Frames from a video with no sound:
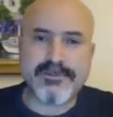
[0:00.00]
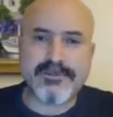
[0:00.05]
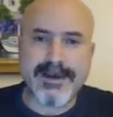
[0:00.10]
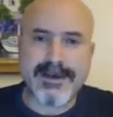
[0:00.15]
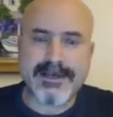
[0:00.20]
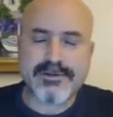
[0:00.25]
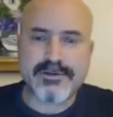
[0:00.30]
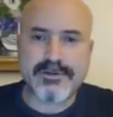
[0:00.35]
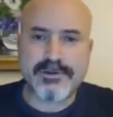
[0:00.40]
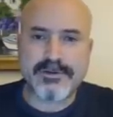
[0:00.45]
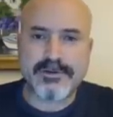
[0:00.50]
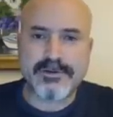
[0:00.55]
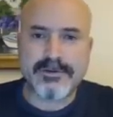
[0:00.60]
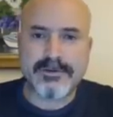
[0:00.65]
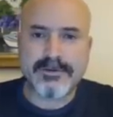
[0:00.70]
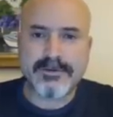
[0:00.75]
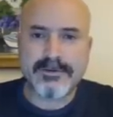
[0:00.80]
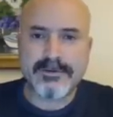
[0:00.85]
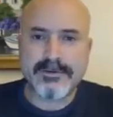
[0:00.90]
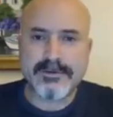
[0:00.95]
versiyonu
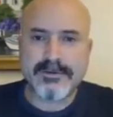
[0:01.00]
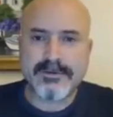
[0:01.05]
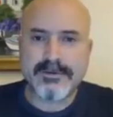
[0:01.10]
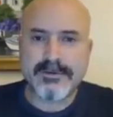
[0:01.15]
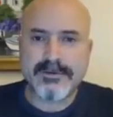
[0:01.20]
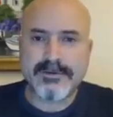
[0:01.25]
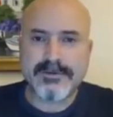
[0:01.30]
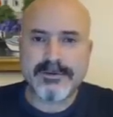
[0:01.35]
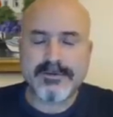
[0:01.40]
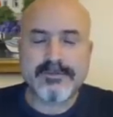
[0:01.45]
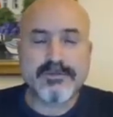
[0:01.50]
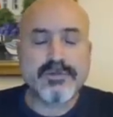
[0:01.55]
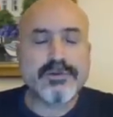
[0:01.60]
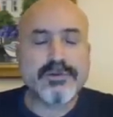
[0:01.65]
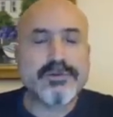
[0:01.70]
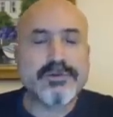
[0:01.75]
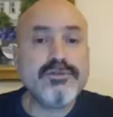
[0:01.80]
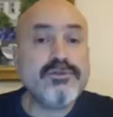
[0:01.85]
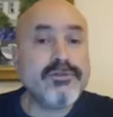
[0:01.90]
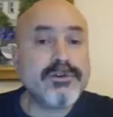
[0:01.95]

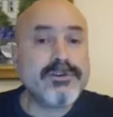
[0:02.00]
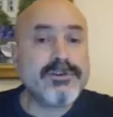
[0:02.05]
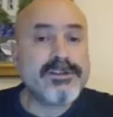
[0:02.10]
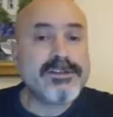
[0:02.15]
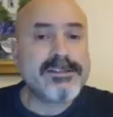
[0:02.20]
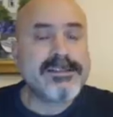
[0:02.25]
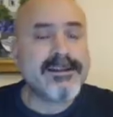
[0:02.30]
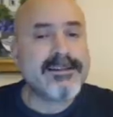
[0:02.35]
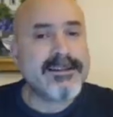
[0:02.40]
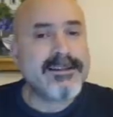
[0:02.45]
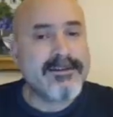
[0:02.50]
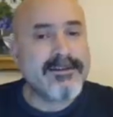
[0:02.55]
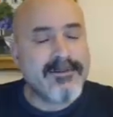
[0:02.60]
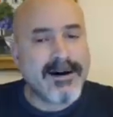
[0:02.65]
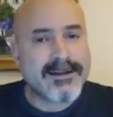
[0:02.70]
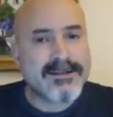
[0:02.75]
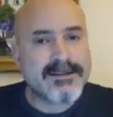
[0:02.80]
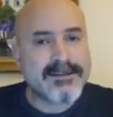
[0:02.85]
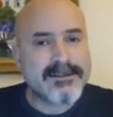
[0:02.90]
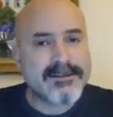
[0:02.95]
bugün Yunanistan'da
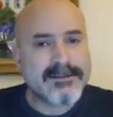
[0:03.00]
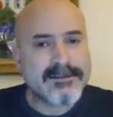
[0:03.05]
var.